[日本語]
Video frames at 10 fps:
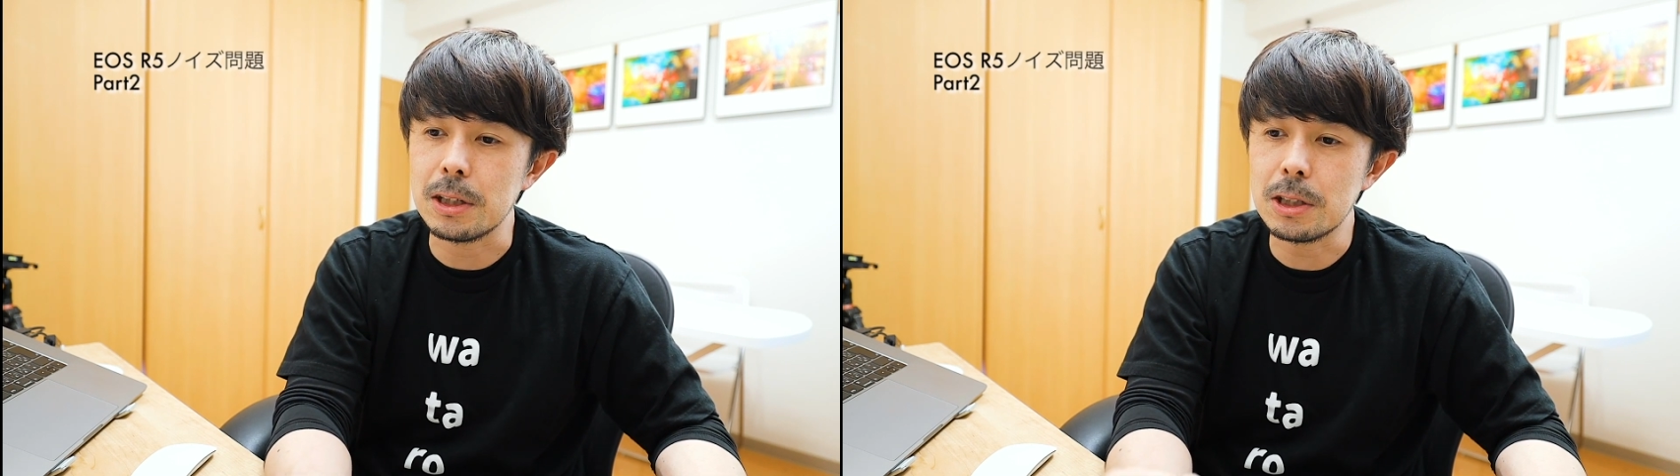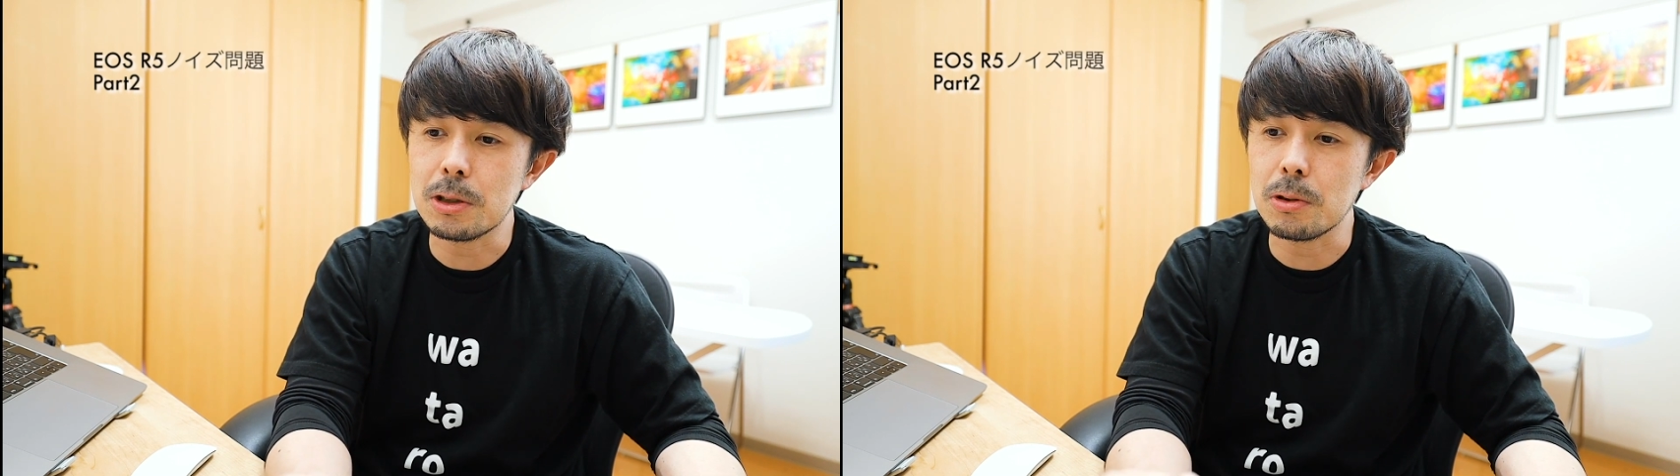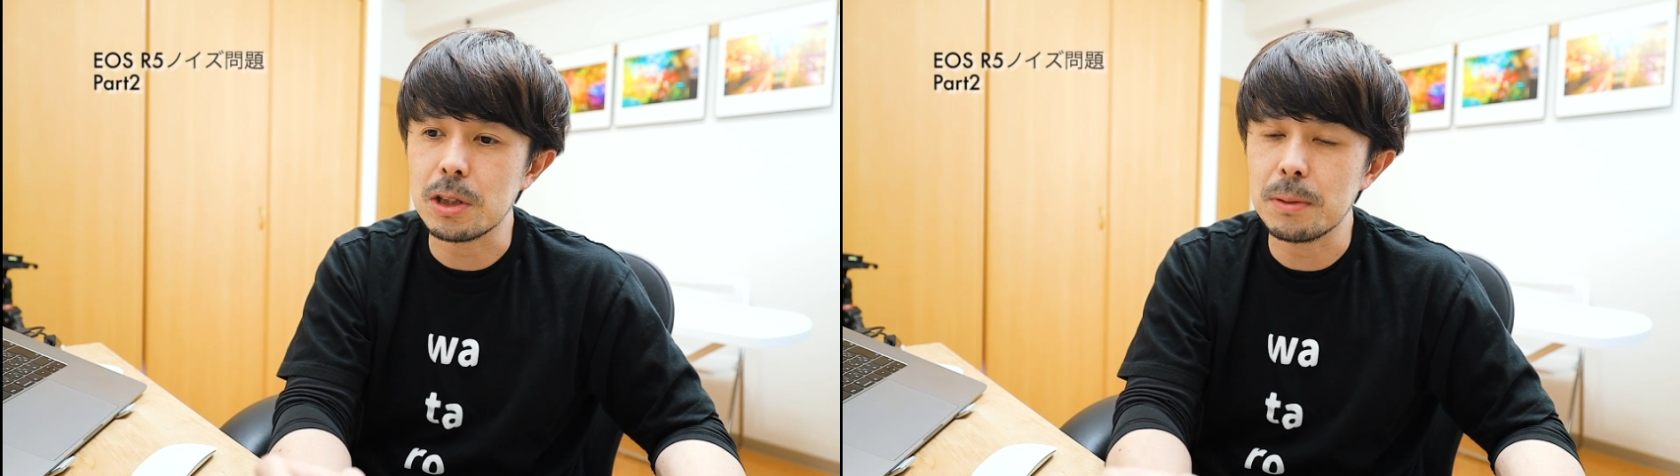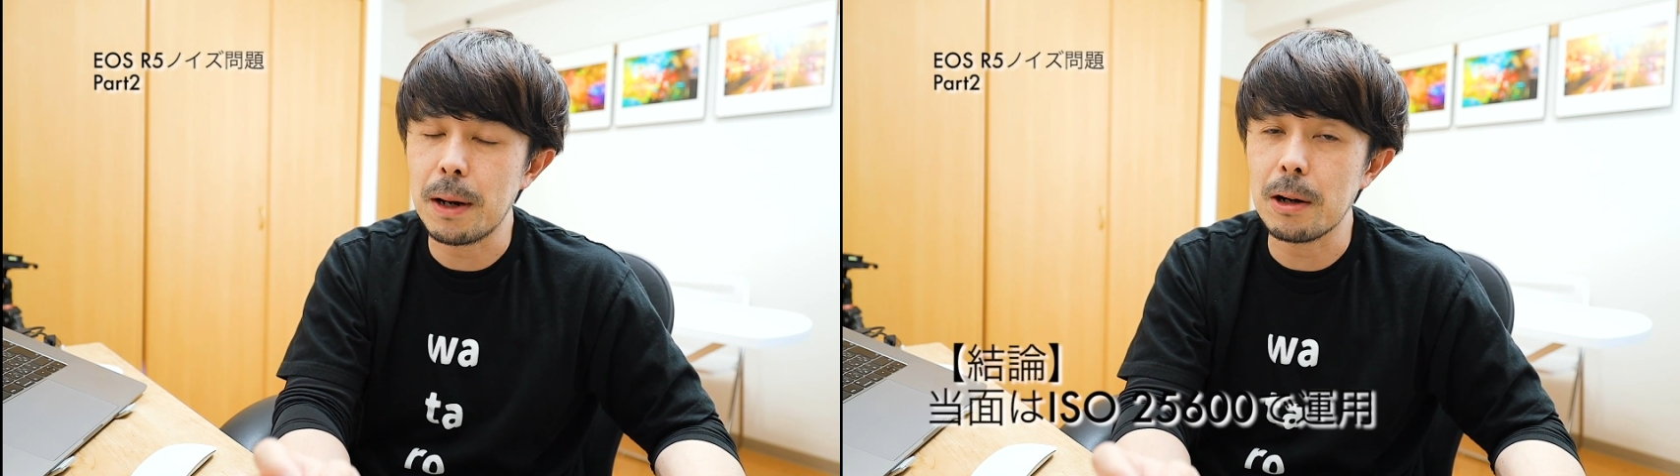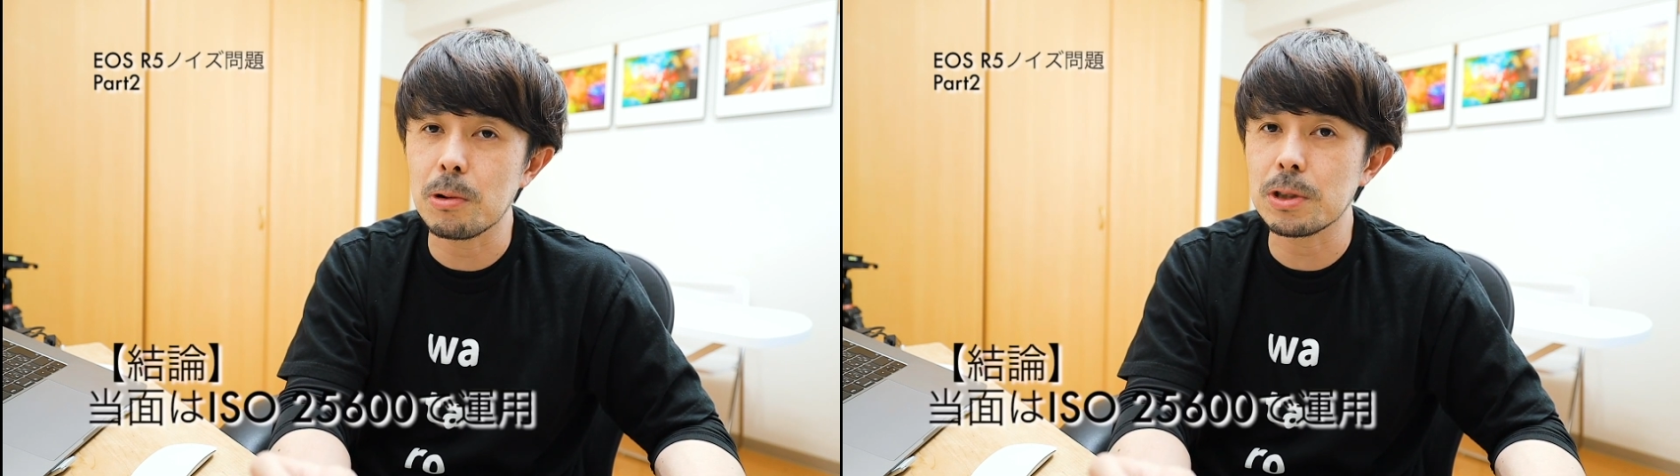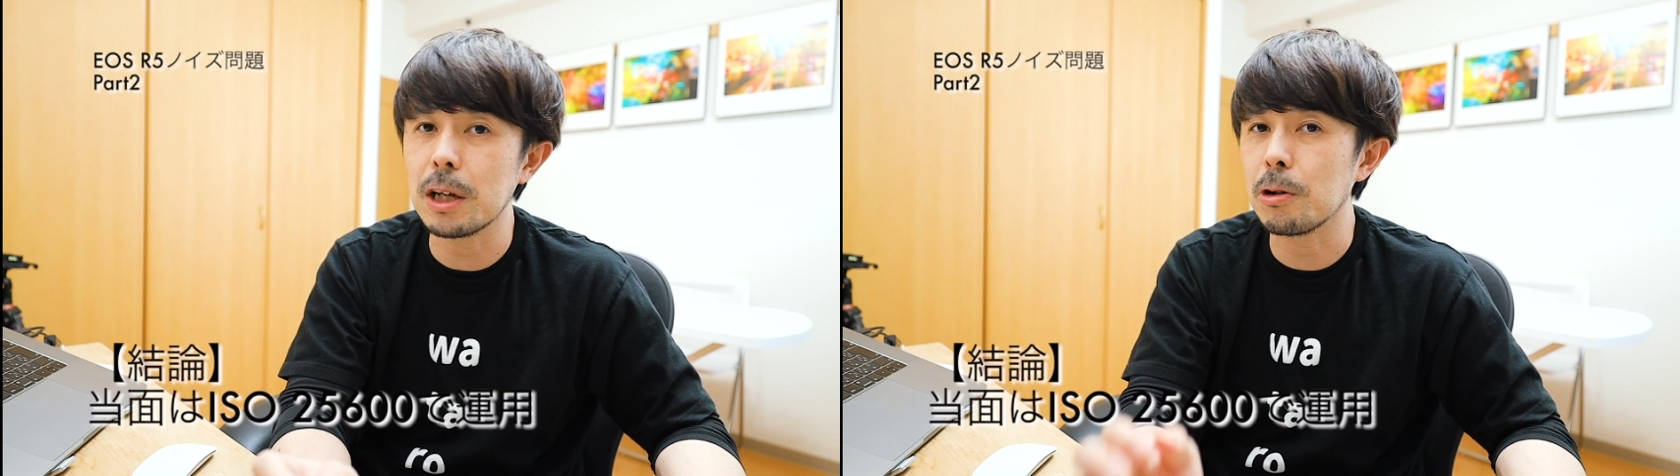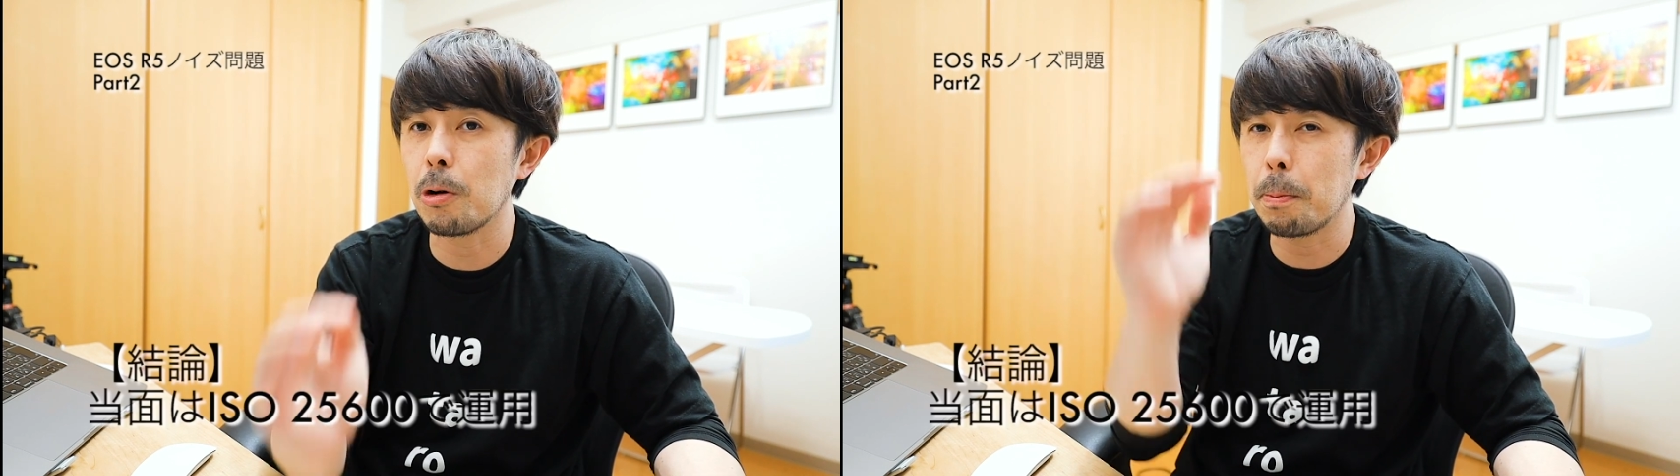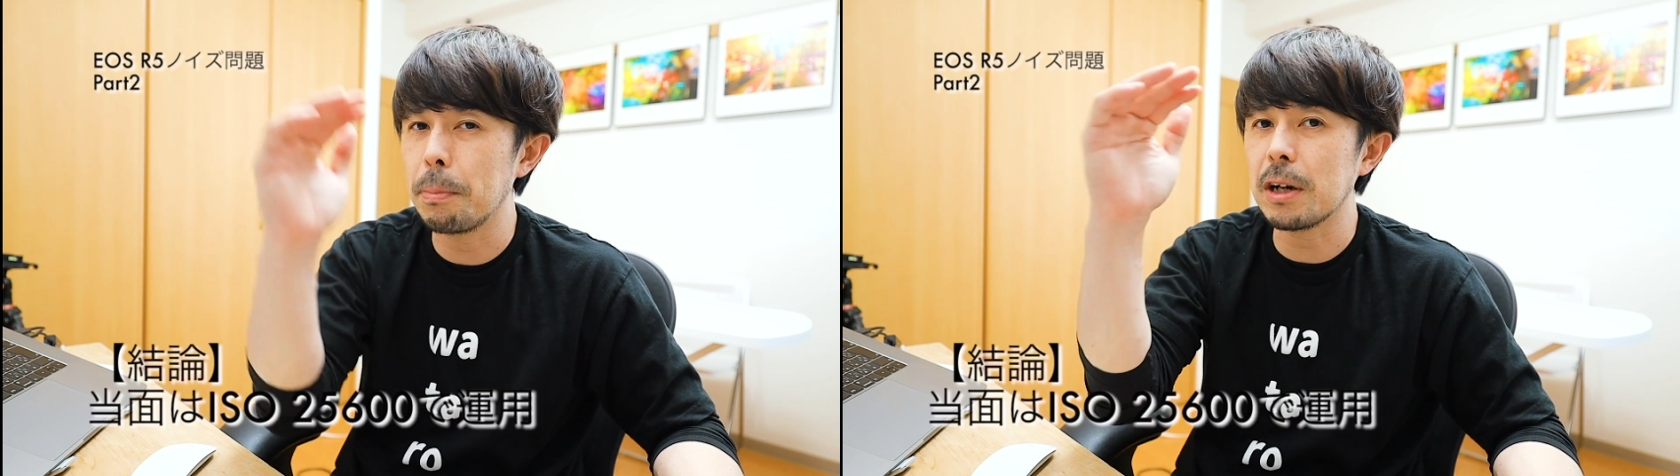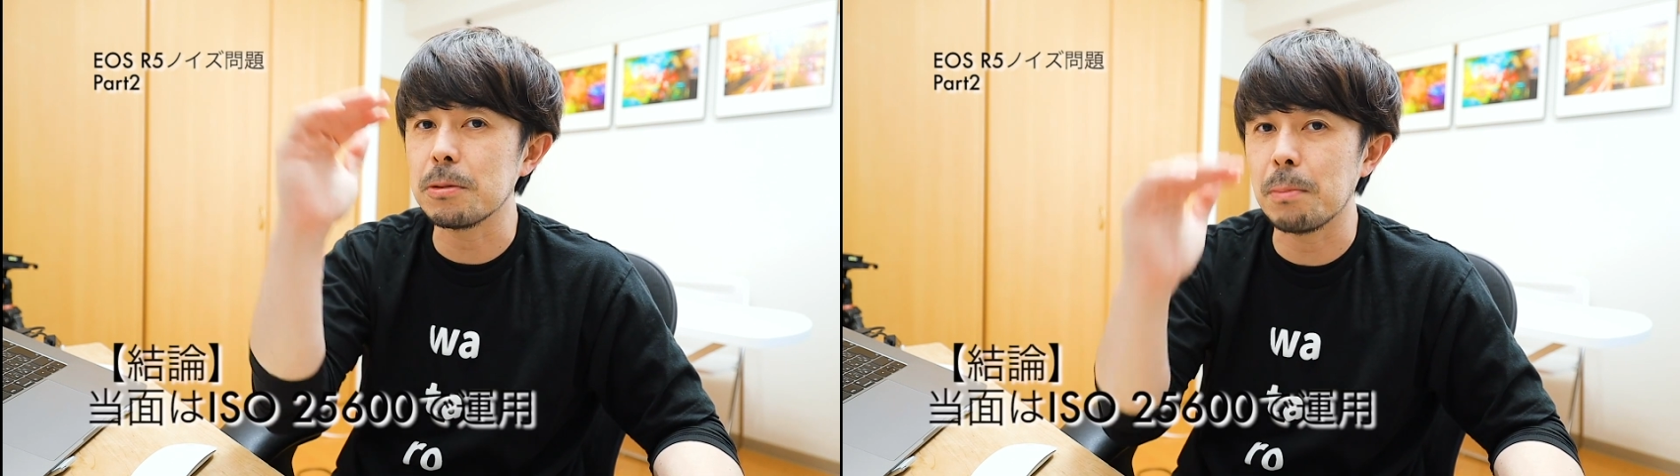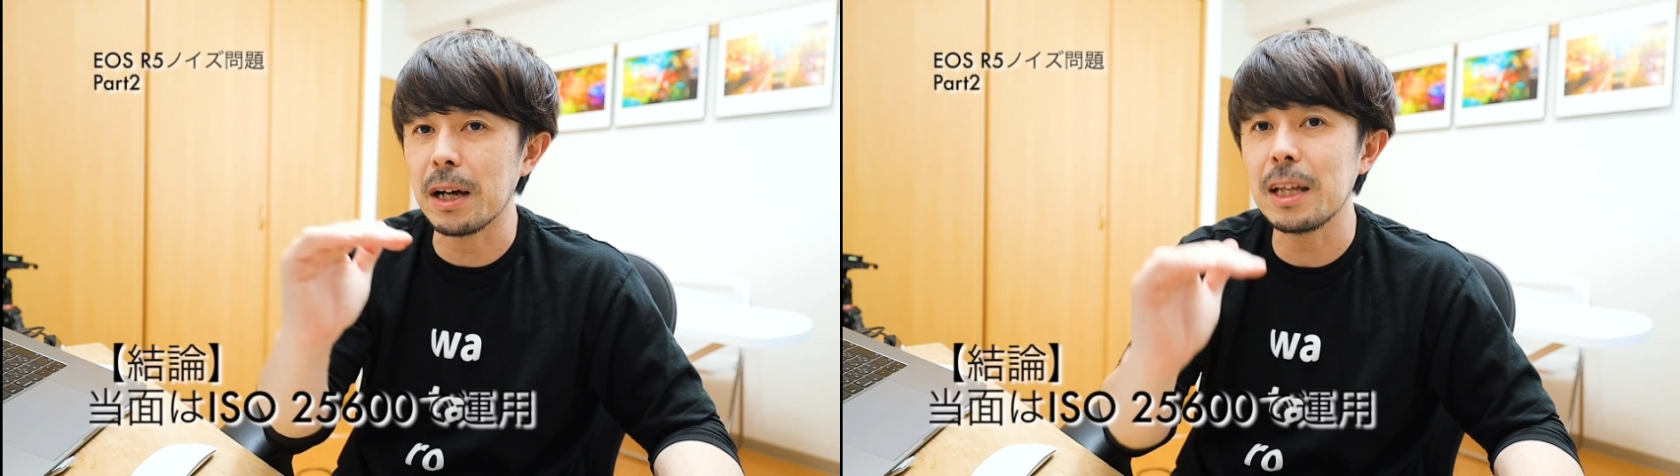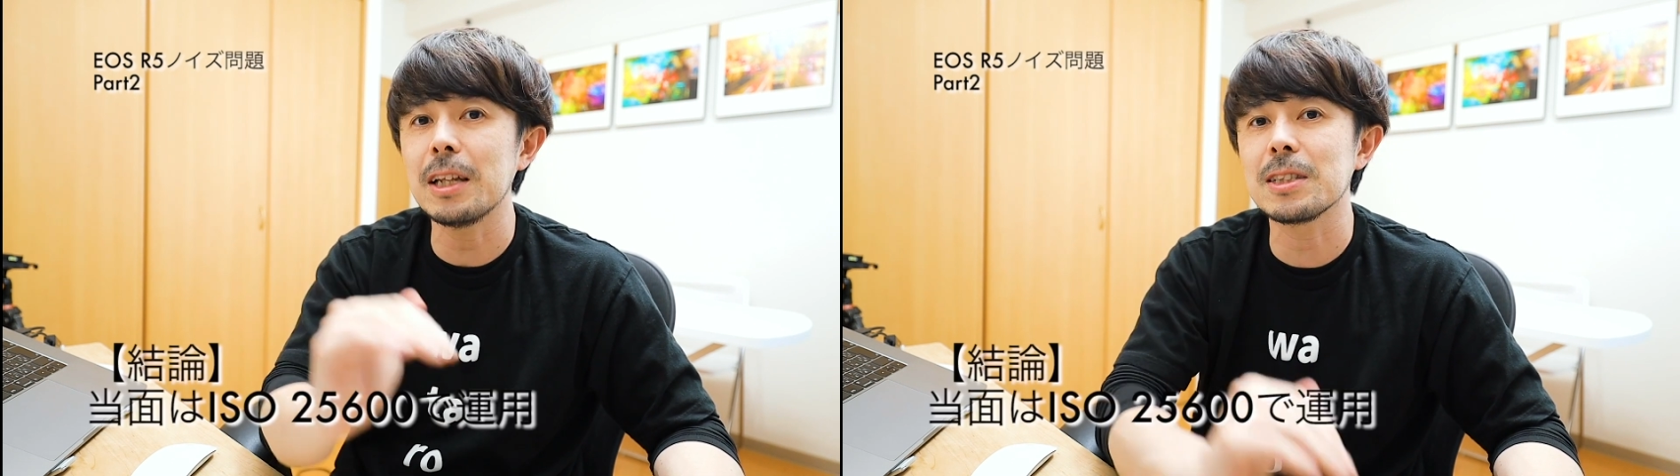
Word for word: ISO25,600 までで